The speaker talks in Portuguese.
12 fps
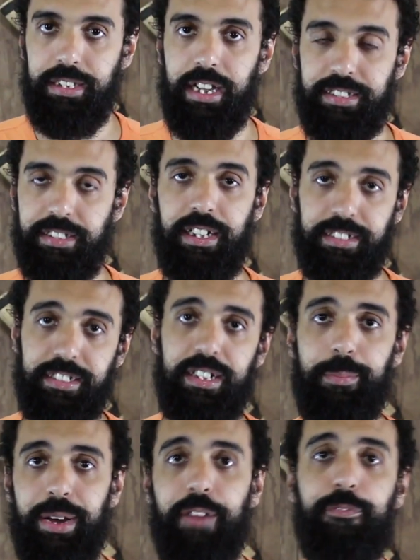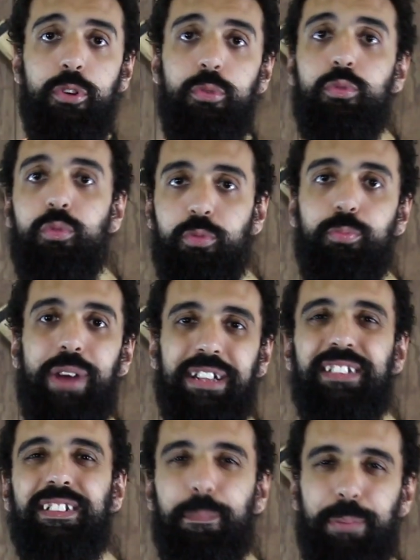E assim, essa semana foi um
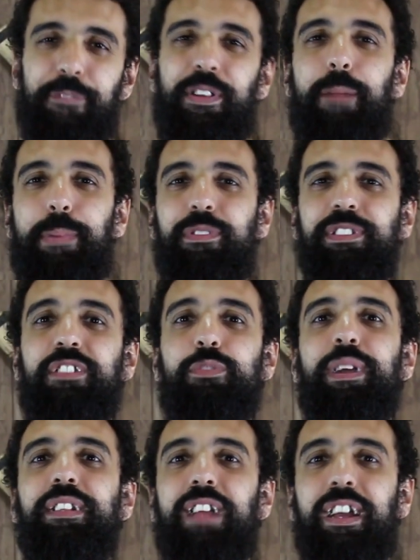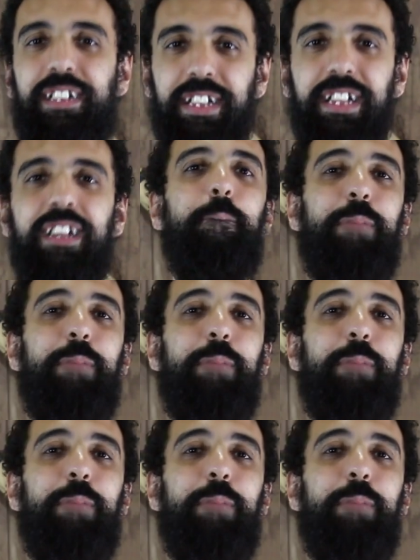mais assim para falar para vocês como é que tá aqui,